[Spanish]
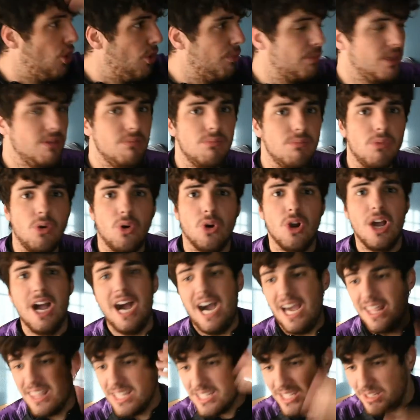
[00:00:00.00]
lo mismo,
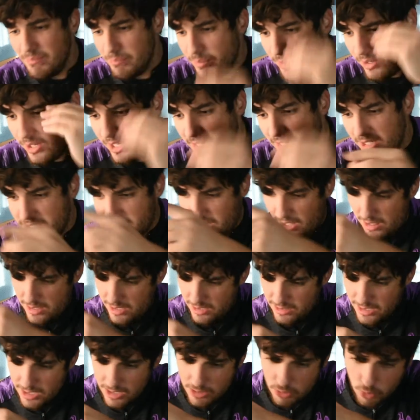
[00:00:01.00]
hace siempre irse hacia
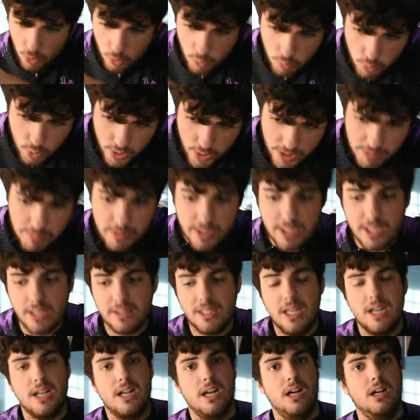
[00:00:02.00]
atrás, luego vuelve y
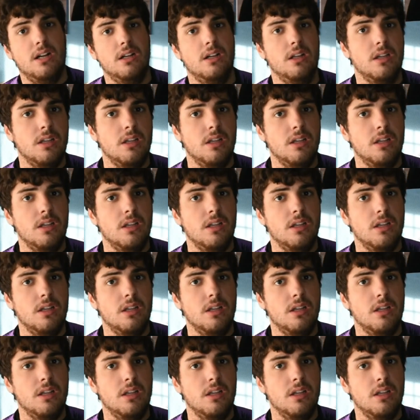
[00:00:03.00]
ataca.